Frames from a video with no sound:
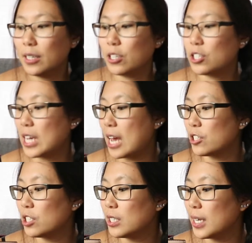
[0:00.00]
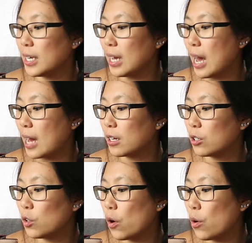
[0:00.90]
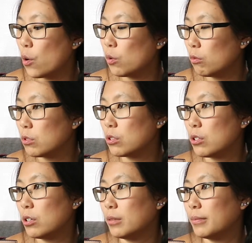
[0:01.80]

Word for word: que j'ai acheté à cause...